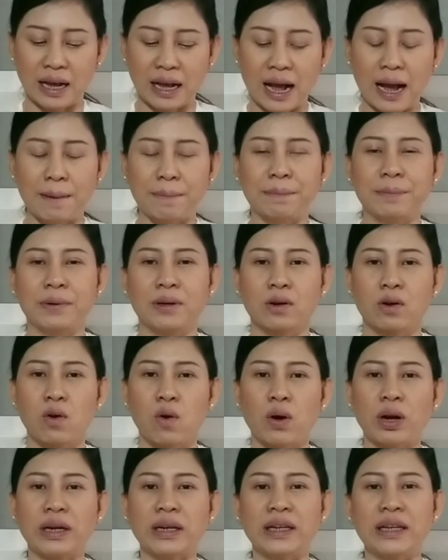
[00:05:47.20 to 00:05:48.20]
กับ
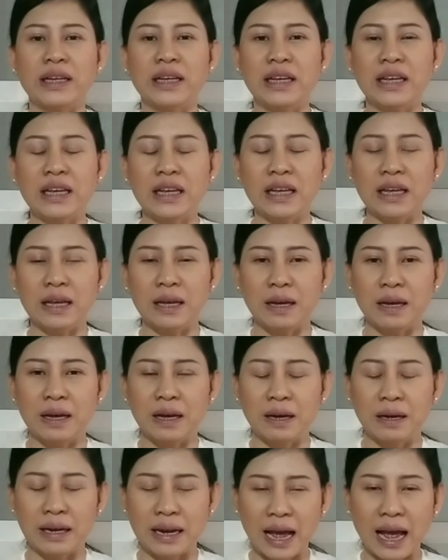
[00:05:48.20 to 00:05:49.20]
คนที่
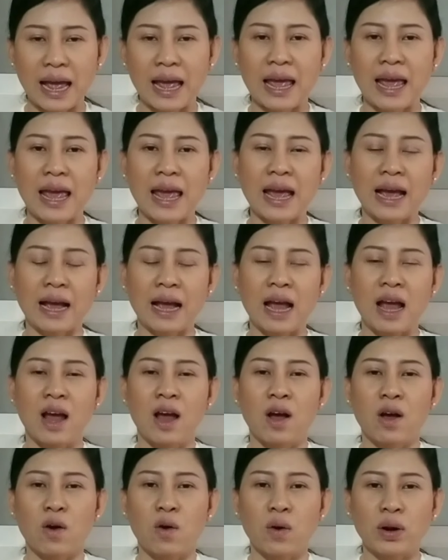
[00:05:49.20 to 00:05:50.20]
หน้าแห้ง
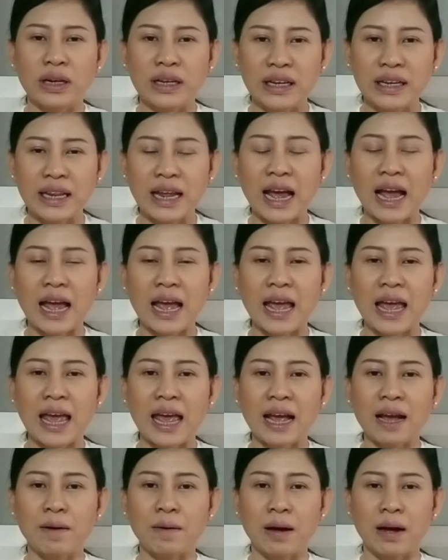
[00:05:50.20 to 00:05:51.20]
คนที่หน้า
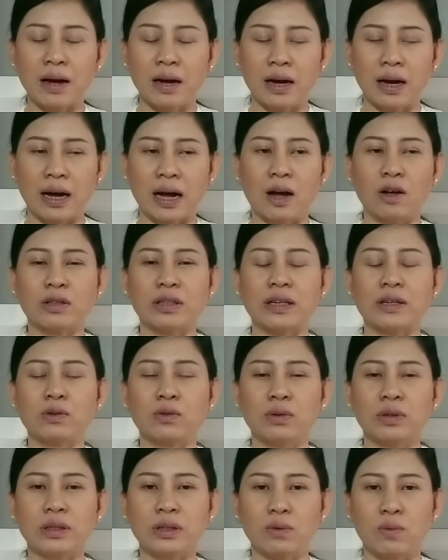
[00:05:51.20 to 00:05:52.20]
แห้งเขาจะ
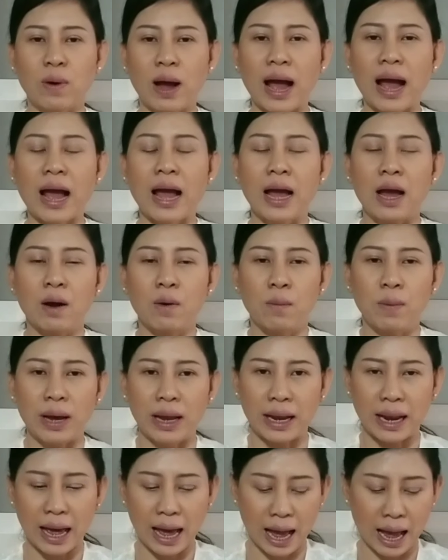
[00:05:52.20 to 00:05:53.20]
รู้สึกว่าเว
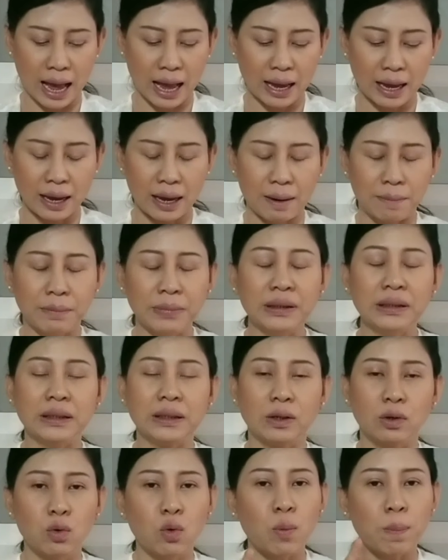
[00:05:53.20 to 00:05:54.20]
ลามือ
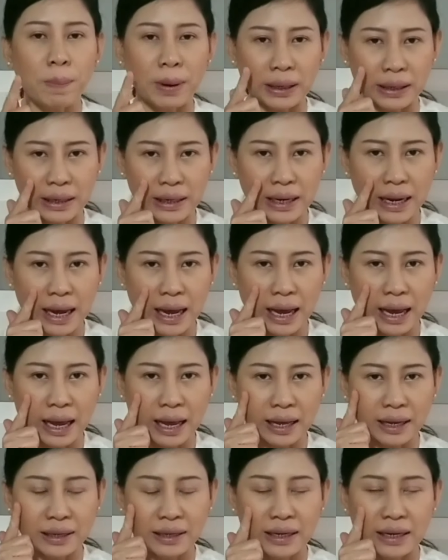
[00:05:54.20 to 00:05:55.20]
ลูบไปที่ห
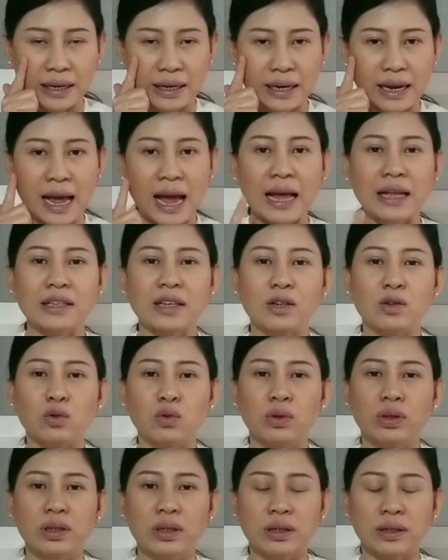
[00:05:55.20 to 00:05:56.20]
น้าจะ
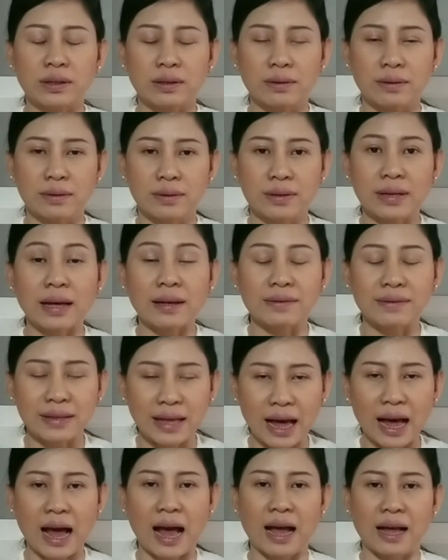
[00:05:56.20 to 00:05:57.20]
รู้สึกสั
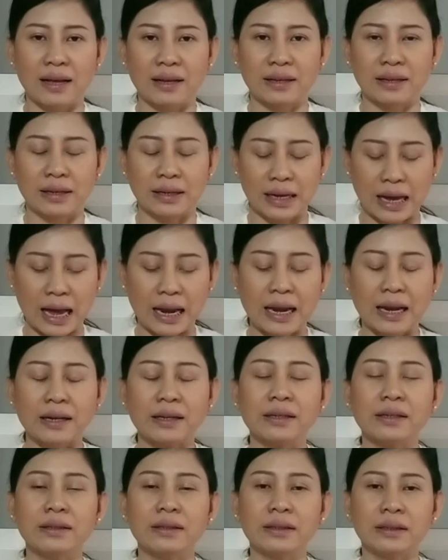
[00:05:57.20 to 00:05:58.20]
กๆอันนั้น
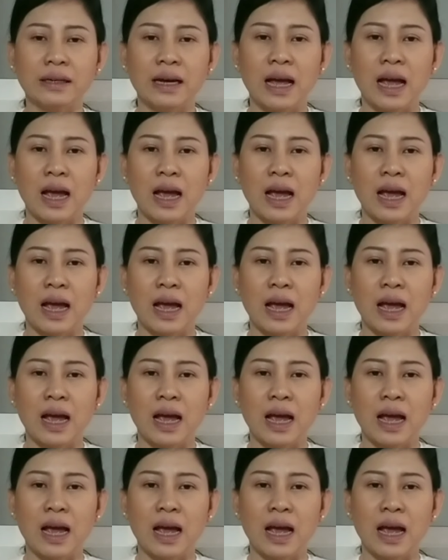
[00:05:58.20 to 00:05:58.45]
คือ